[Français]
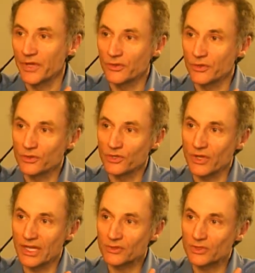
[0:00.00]
Euh, donc,
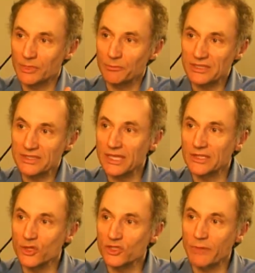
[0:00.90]
euh, est-ce que c'est pas ça
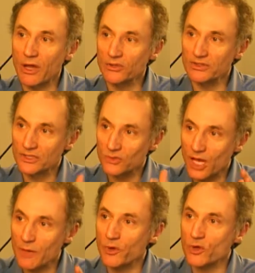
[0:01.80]
la transparence, c'est de se
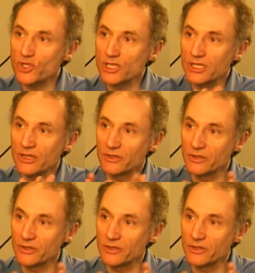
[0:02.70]
rapprocher de,